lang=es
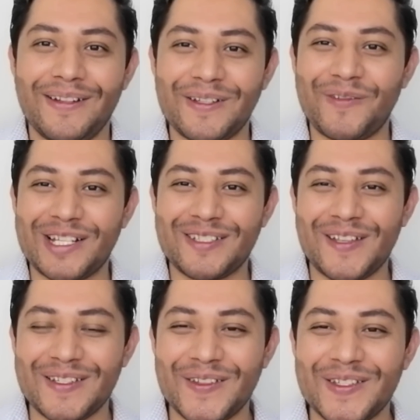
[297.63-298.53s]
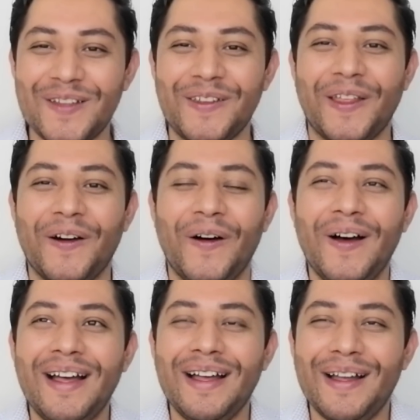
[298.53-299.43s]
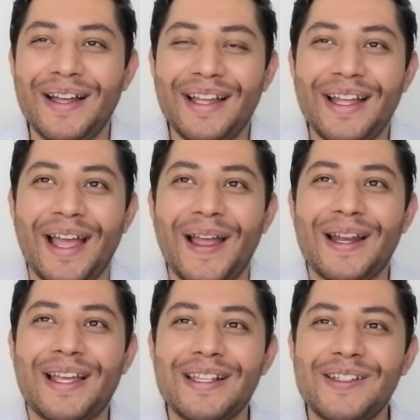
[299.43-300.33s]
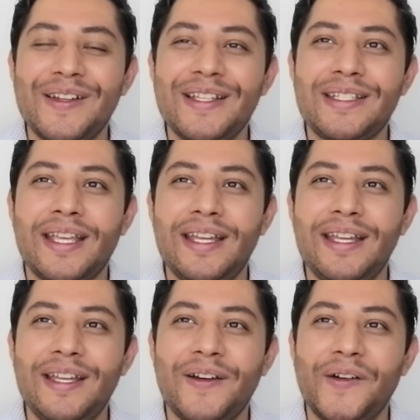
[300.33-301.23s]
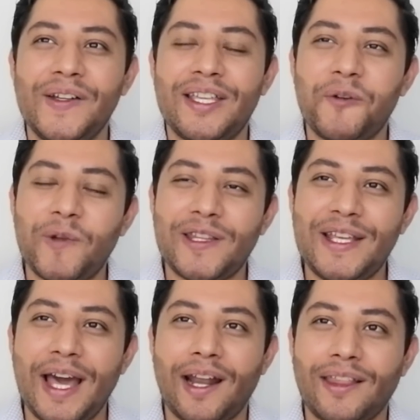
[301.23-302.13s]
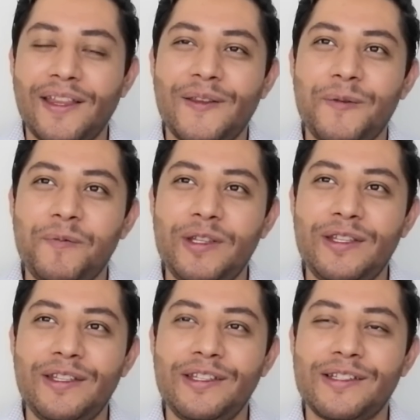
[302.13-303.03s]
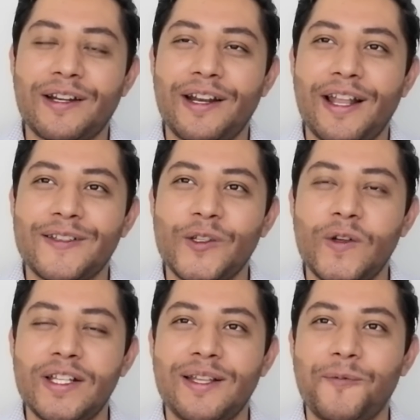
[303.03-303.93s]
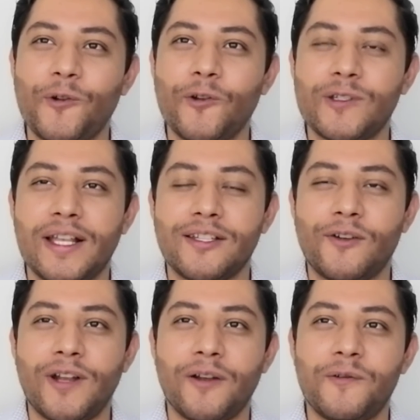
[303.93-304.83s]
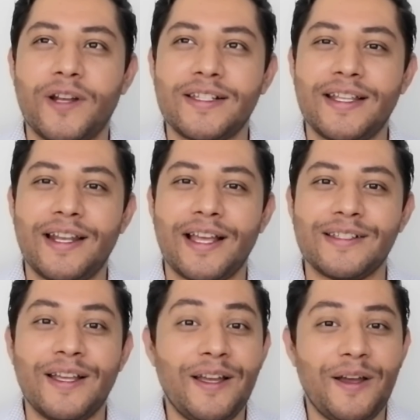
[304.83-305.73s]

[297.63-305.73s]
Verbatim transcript: no sé por qué estoy haciendo este video. El caso es que hoy quiero platicarte de mis relaciones amorosas con algunas de las